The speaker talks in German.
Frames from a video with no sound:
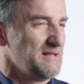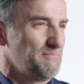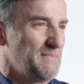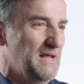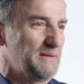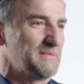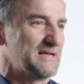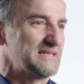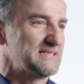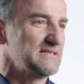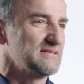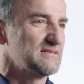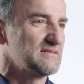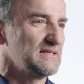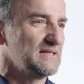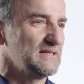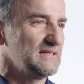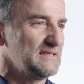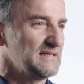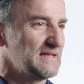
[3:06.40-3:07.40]
Manchmal sind es
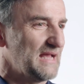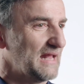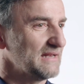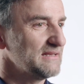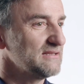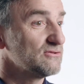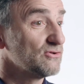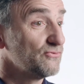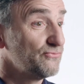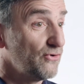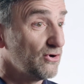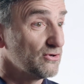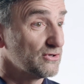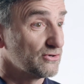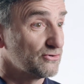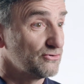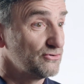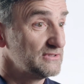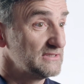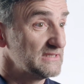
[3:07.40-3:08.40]
Dinge, die gar nicht so
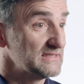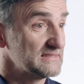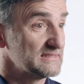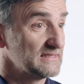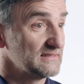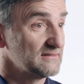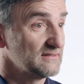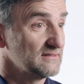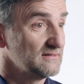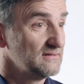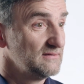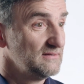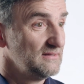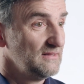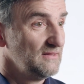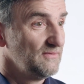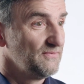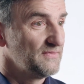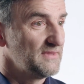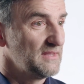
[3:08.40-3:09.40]
vordergründig sind,
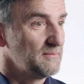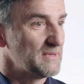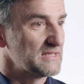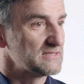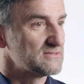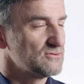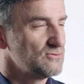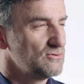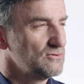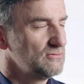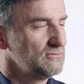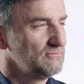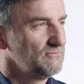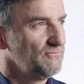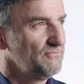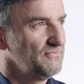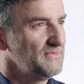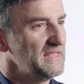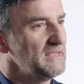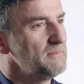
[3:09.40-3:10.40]
die man so
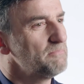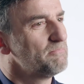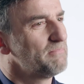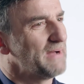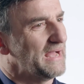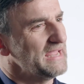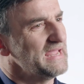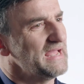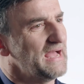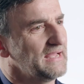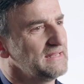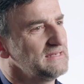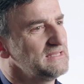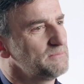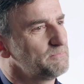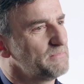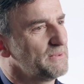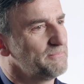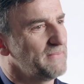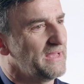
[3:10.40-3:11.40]
nebenbei eigentlich
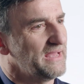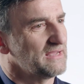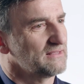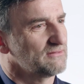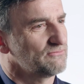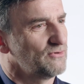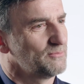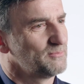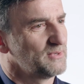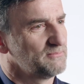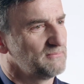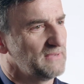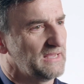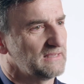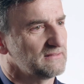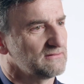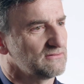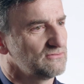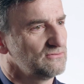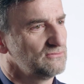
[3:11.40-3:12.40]
bemerkt, wo man
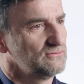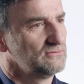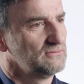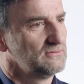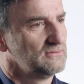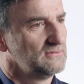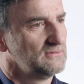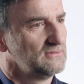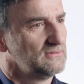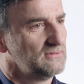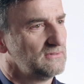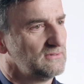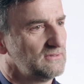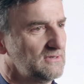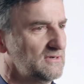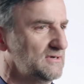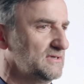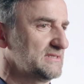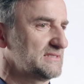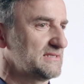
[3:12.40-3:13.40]
merkt so,
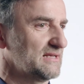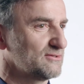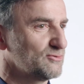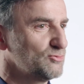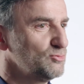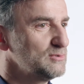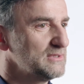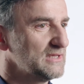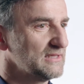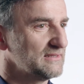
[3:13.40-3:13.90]
oh, das hat gut